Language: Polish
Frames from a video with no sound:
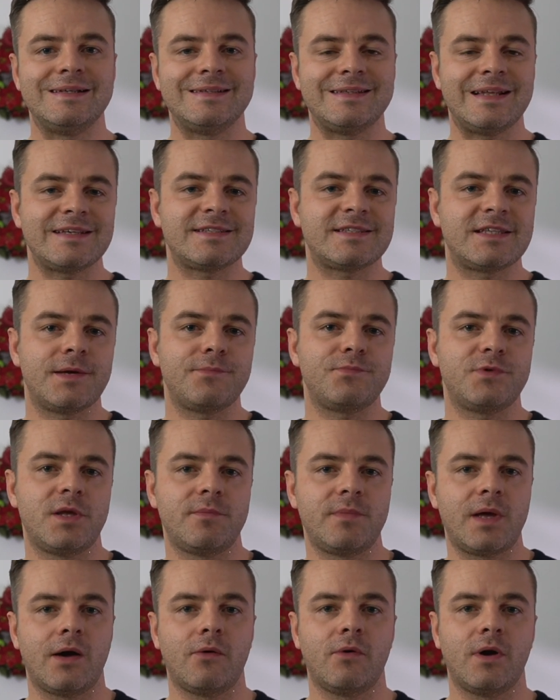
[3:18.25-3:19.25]

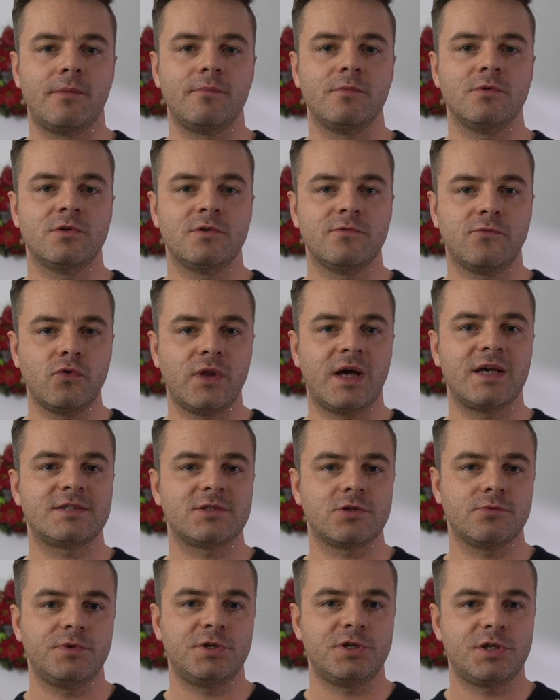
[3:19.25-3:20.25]
Następnie miałem
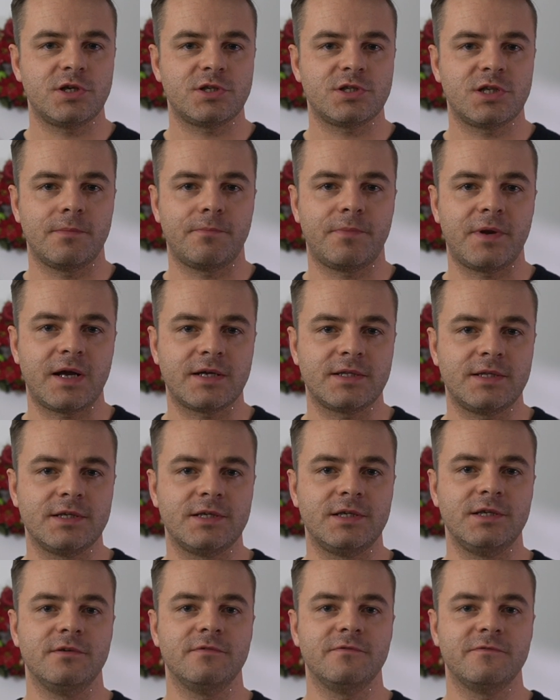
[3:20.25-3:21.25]
12-miesięczne
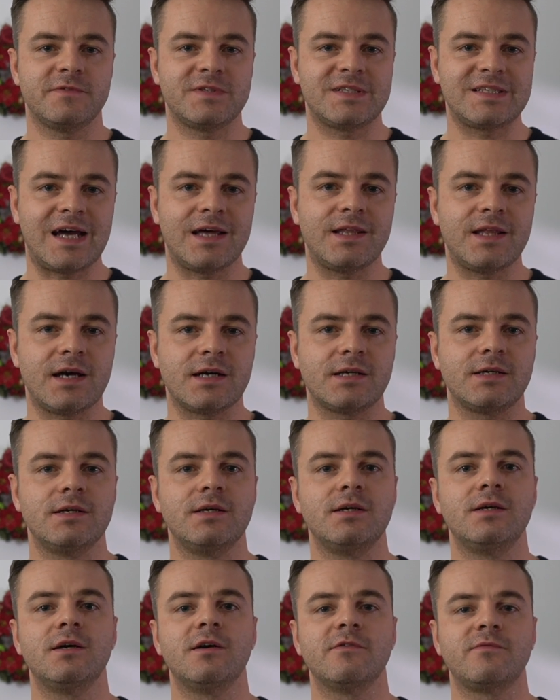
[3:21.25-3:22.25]
praktyki w Stanach.
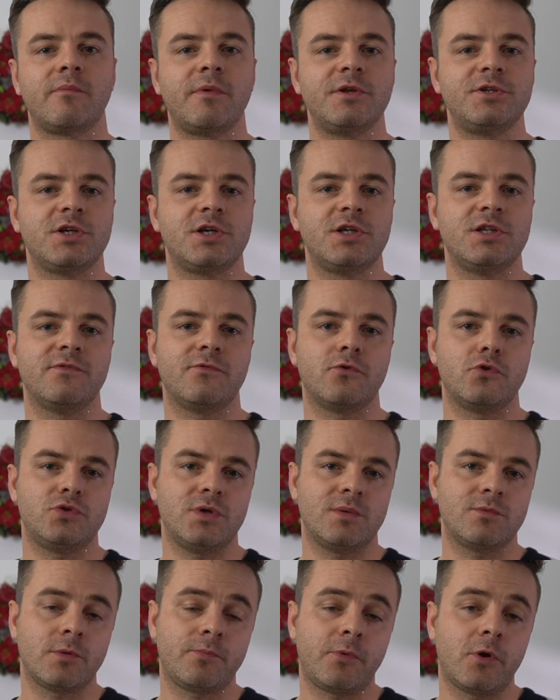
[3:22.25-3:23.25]
W momencie, kiedy
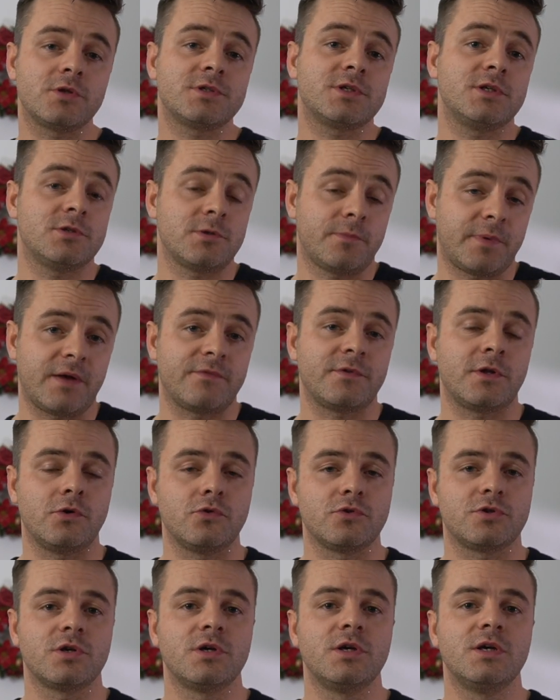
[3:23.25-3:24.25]
wróciłem do Polski, co prawda
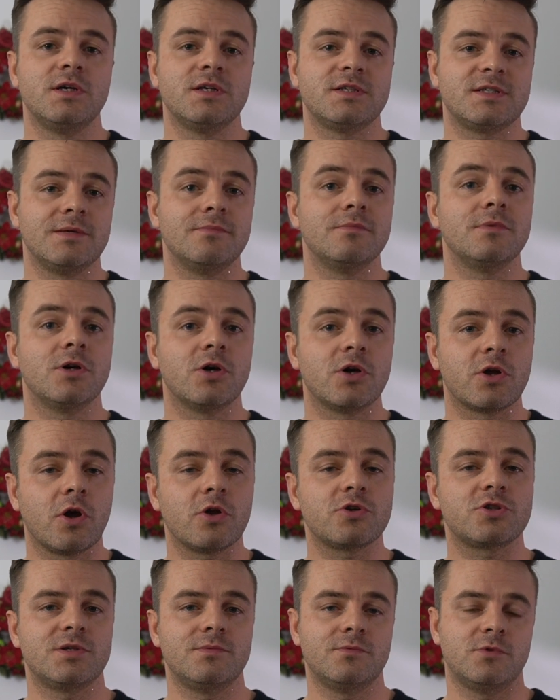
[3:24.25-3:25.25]
już z tym
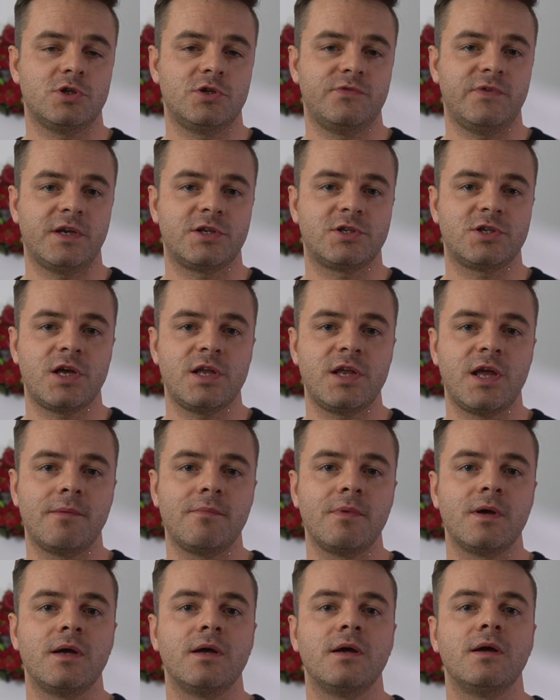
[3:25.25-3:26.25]
rocznym
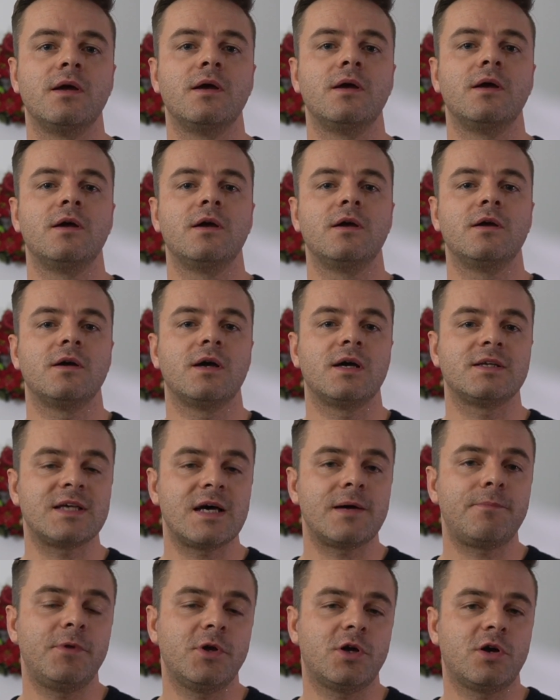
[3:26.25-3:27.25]
doświadczeniem,
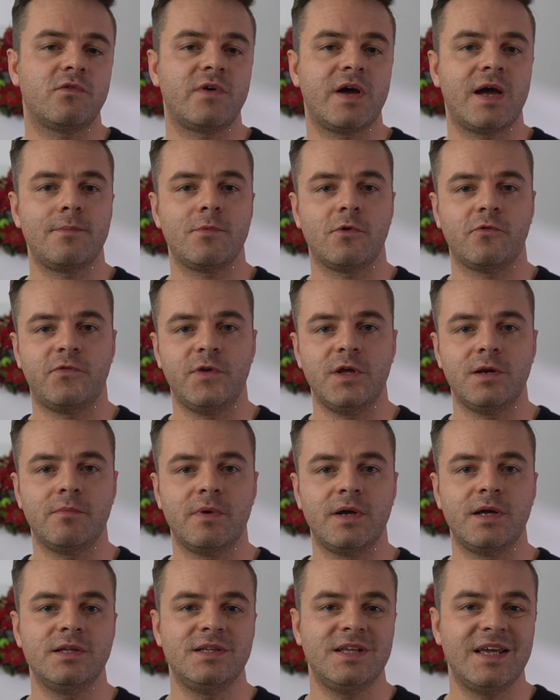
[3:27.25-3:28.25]
zaaplikowałem do
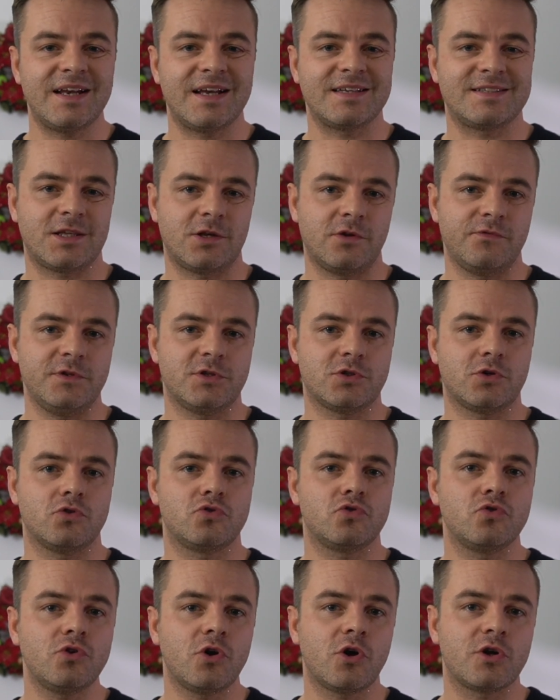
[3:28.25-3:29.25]
firmy nie na stanowisko
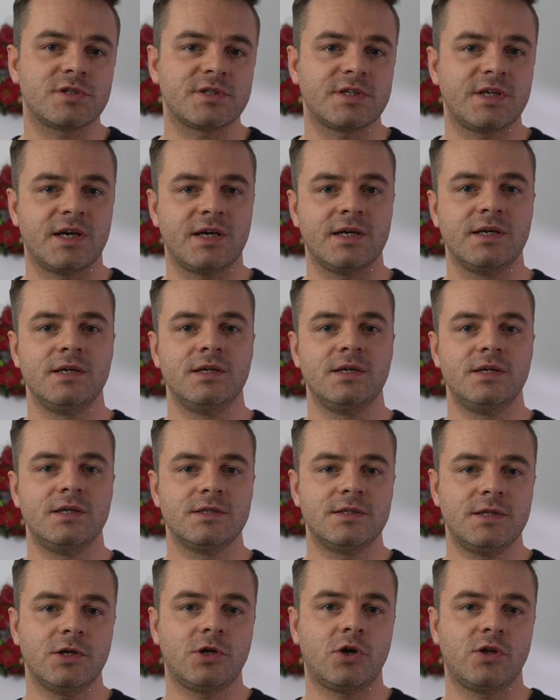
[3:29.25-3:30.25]
juniorskie,
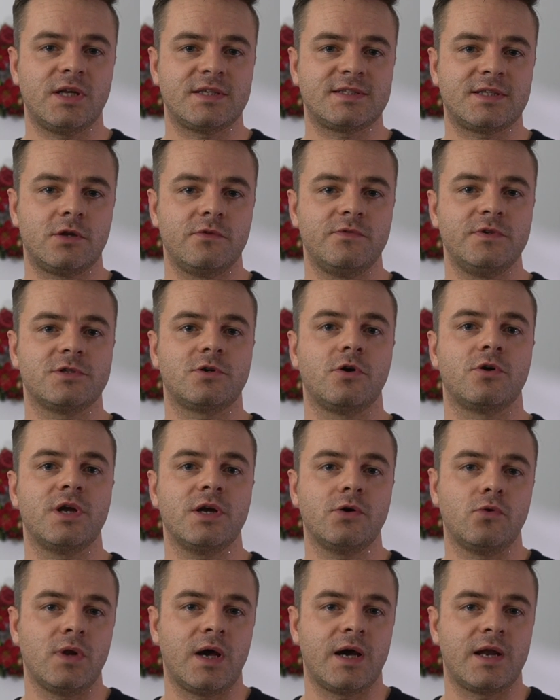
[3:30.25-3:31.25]
tylko na stanowisko
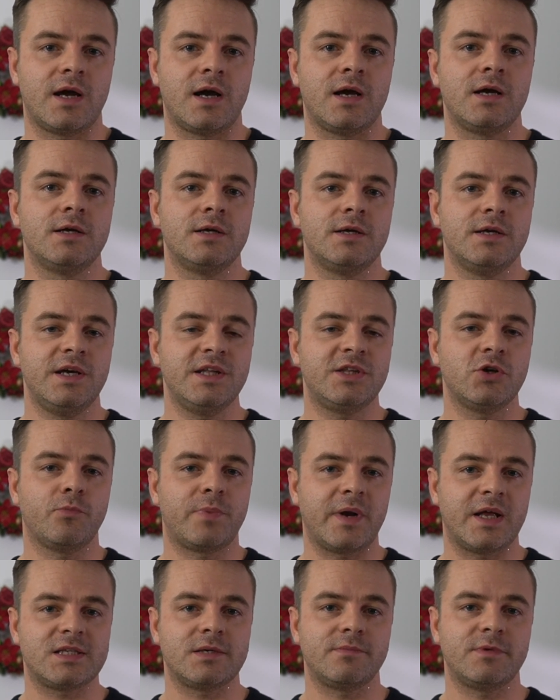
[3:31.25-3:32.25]
regulara i tę
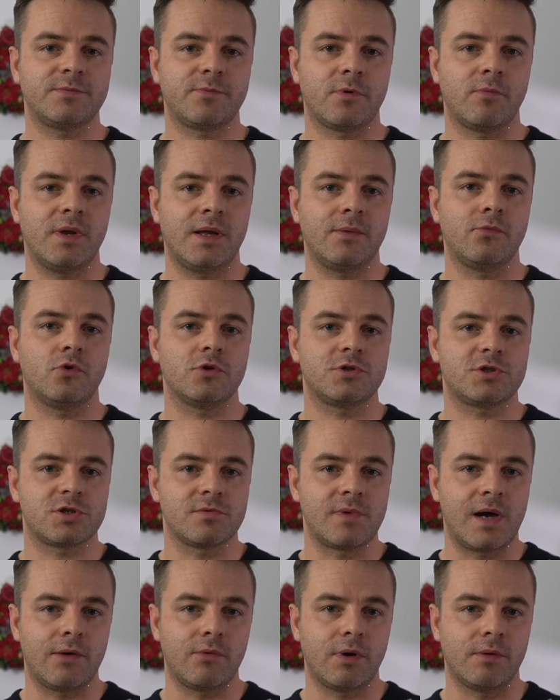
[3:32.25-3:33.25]
pracę bez problemu
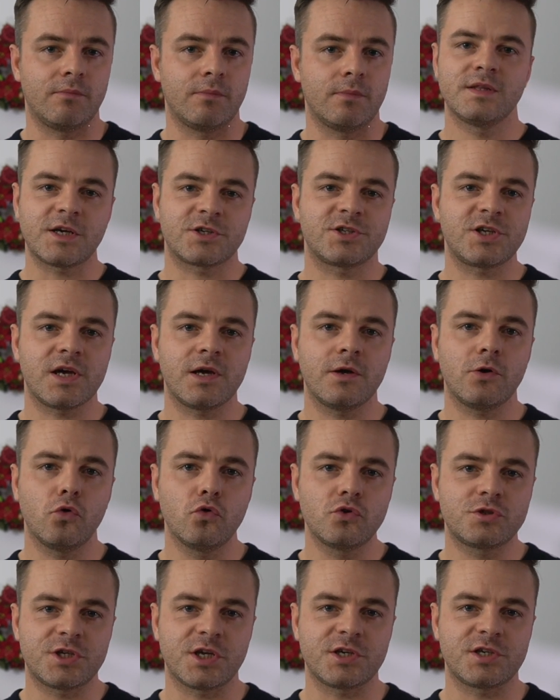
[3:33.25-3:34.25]
otrzymałem. Także
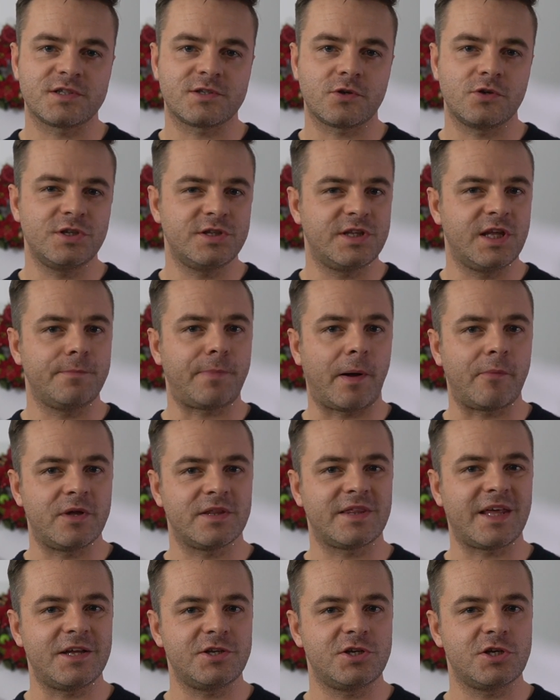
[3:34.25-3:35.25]
uczcie się solidnie i
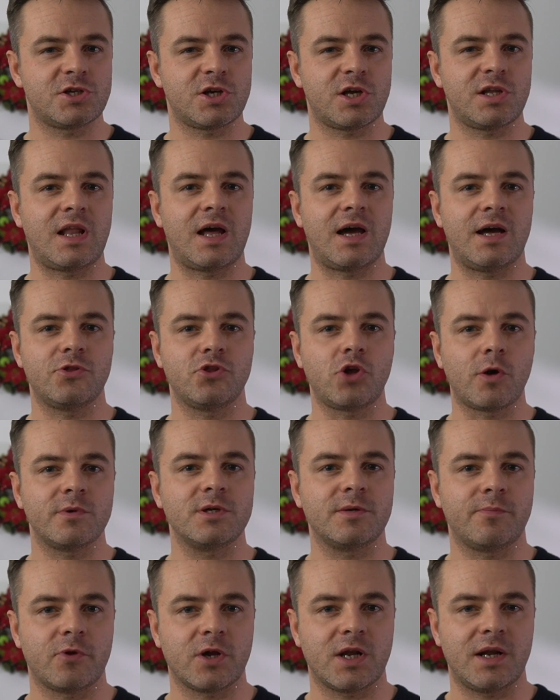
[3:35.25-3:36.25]
pamiętajcie, że dla
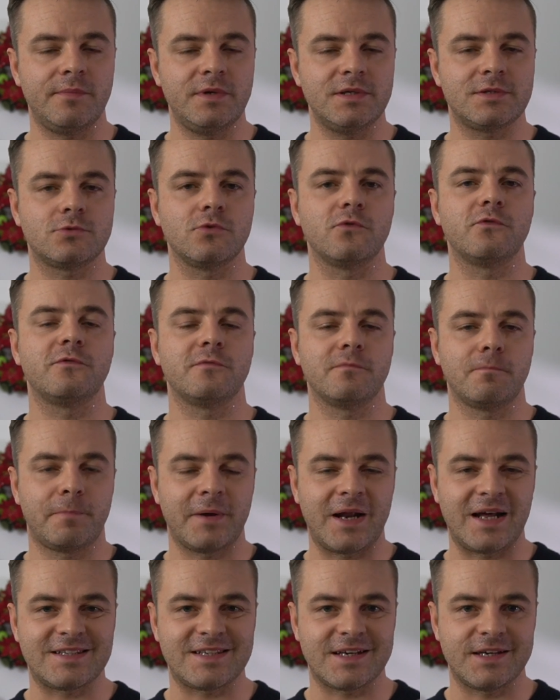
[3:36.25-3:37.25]
dobrych programistów
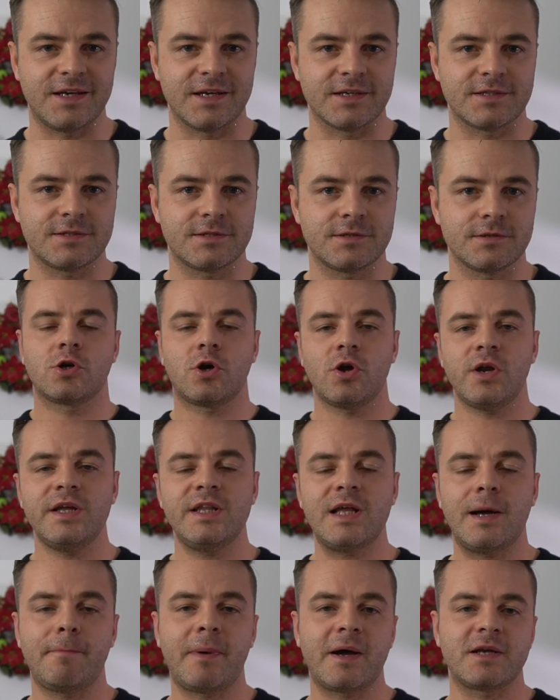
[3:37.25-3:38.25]
praca jest.
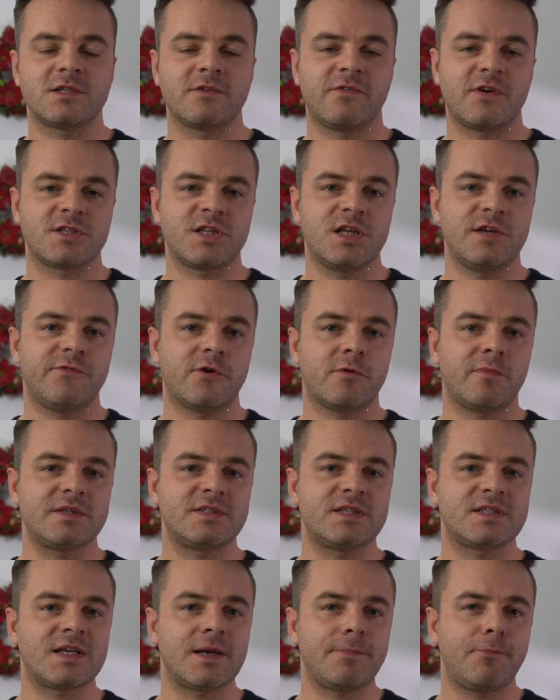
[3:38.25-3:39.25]
Kolejna bardzo ważna
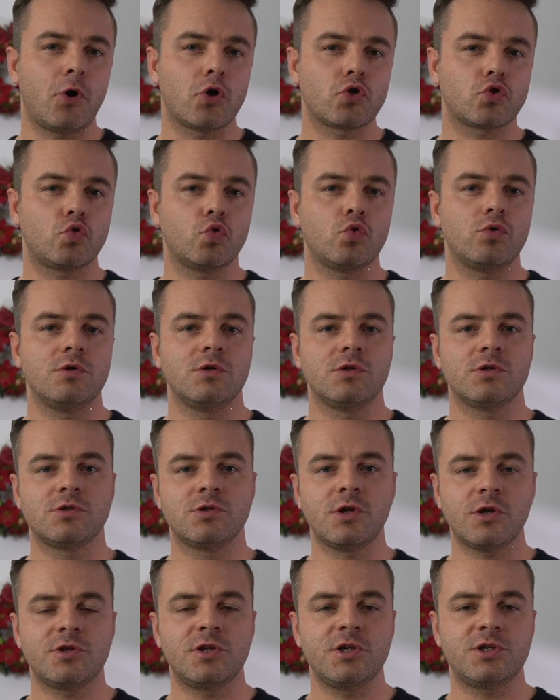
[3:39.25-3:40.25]
informacja z raportu
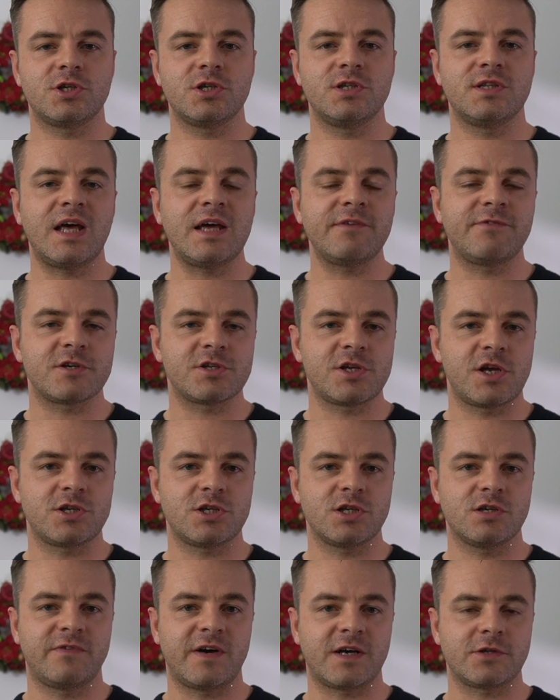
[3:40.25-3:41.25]
dotyczy
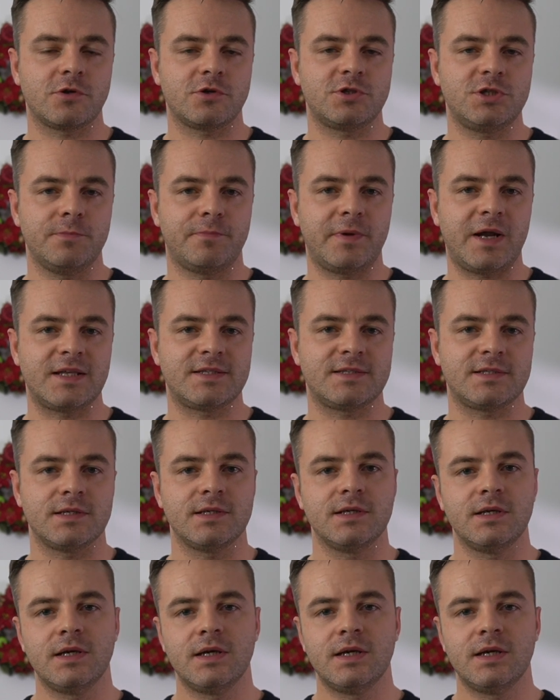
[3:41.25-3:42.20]
najważniejszych wartości pracy.